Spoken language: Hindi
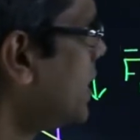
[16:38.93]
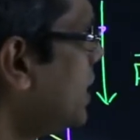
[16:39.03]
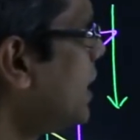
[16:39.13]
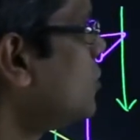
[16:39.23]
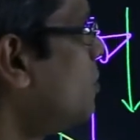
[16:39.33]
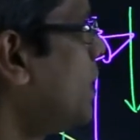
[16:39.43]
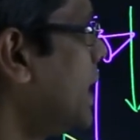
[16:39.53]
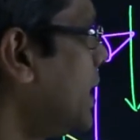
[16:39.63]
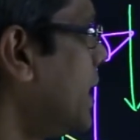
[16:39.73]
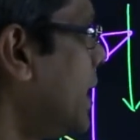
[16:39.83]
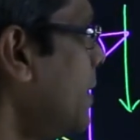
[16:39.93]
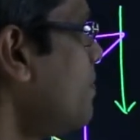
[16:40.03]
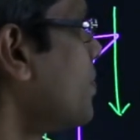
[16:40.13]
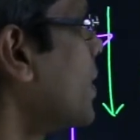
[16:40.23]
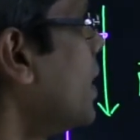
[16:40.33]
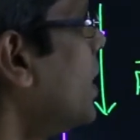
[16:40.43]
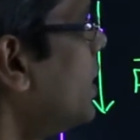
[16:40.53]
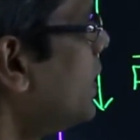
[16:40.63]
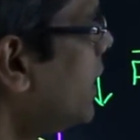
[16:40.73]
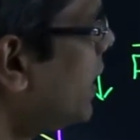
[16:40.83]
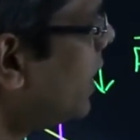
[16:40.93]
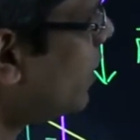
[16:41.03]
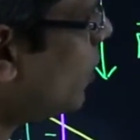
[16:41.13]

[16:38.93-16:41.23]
कि ये जो प्लेन है ये